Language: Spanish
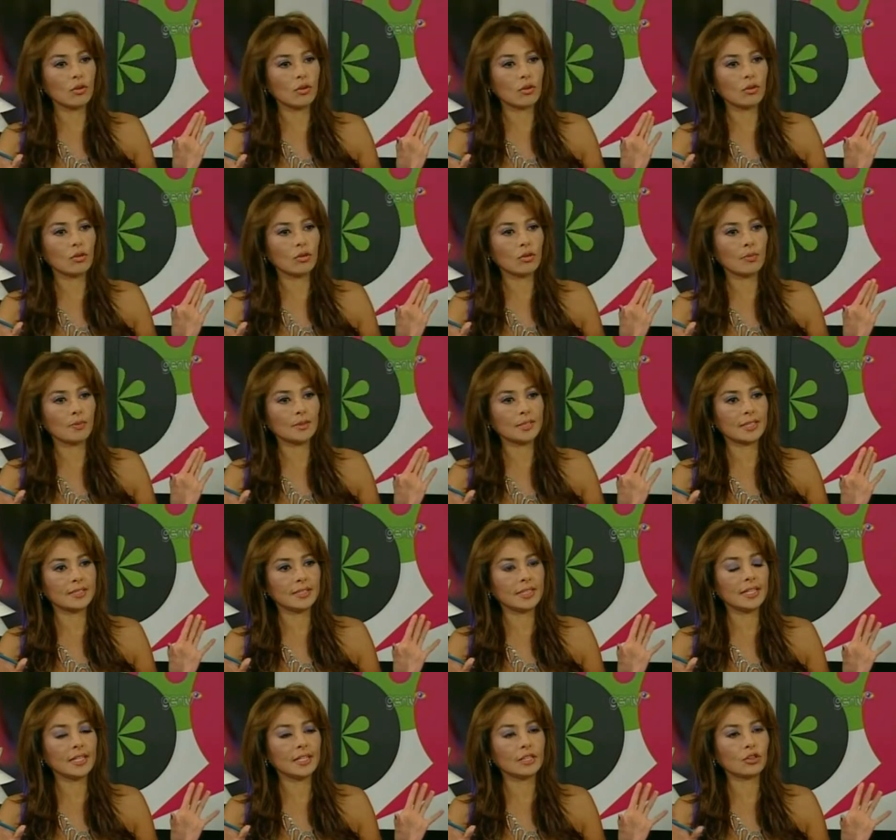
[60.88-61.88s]
los
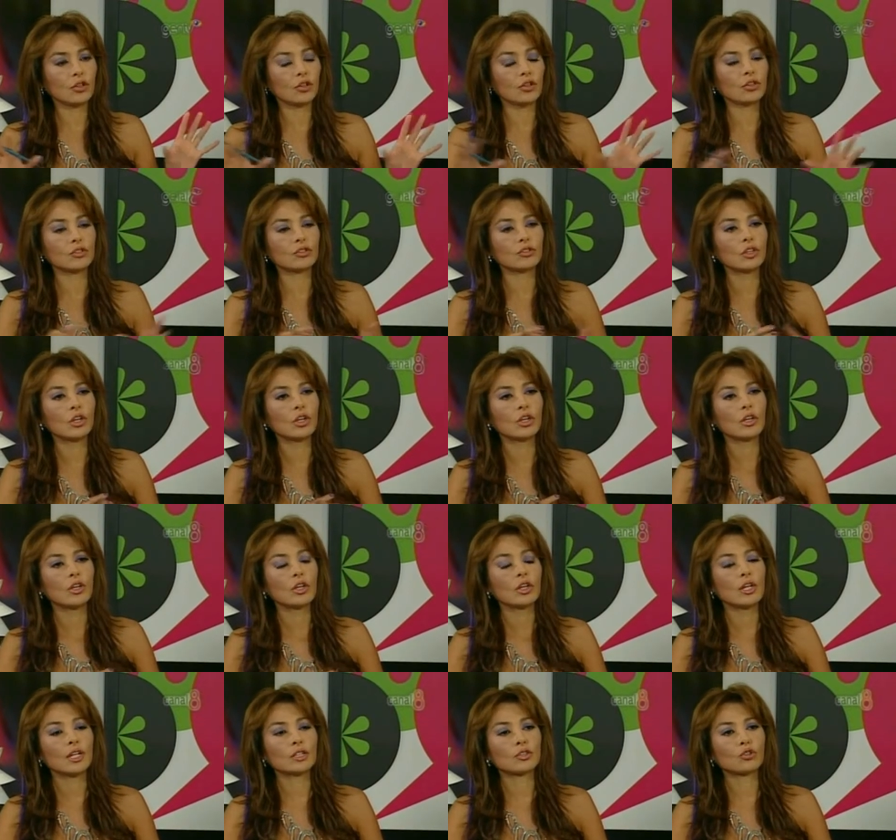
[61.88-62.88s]
Biológicamente activo,
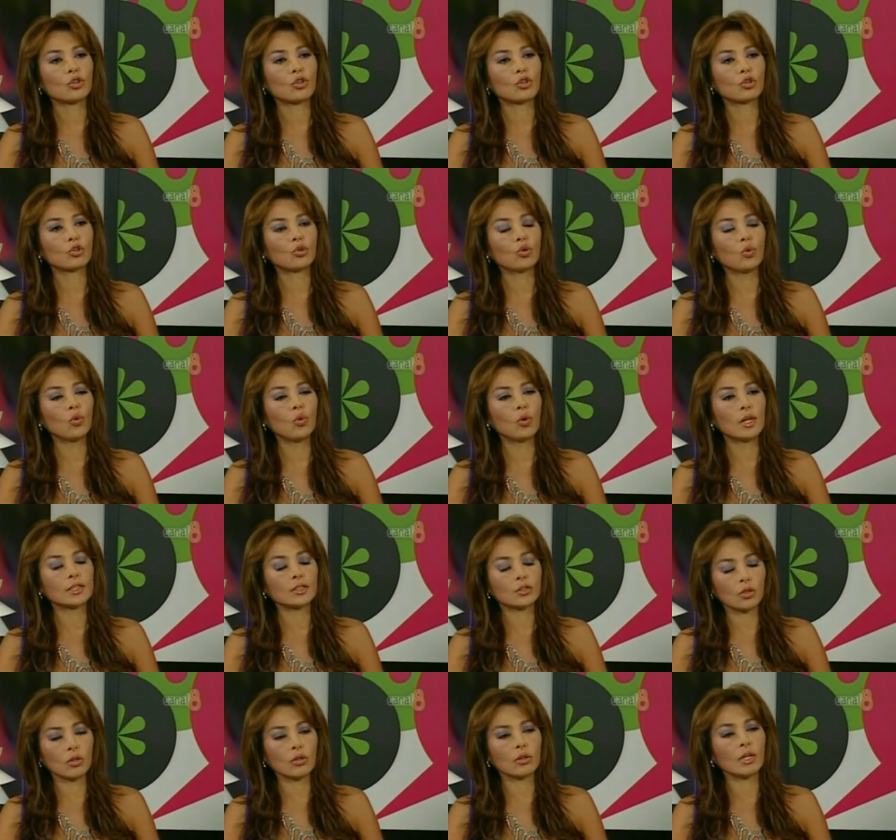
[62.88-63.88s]
peces, aves,
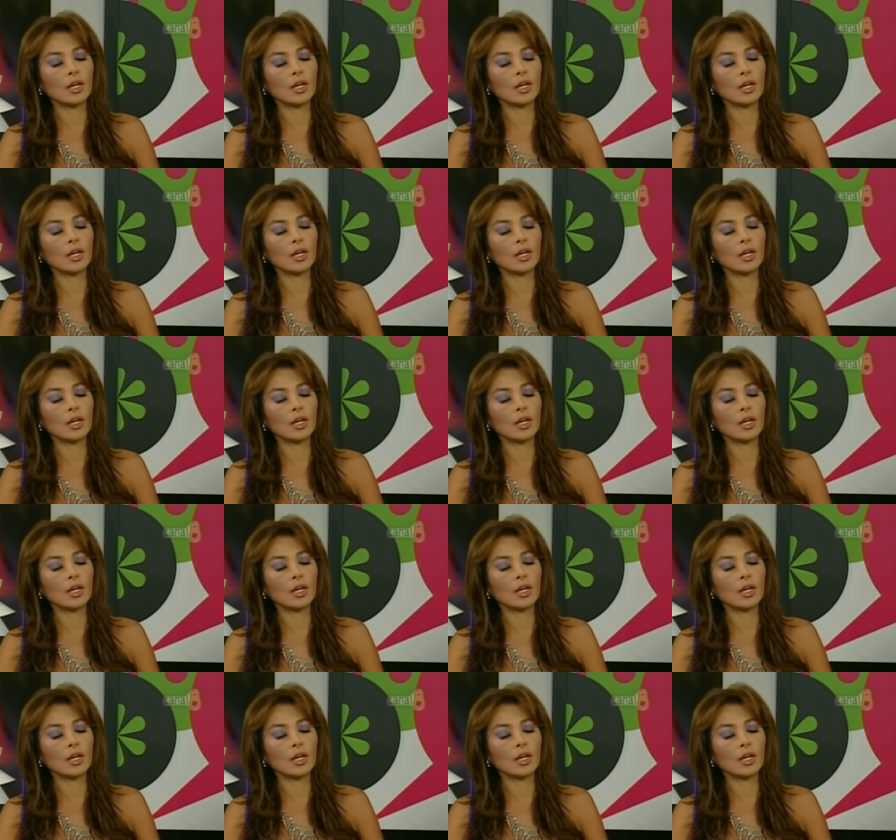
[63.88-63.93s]
seres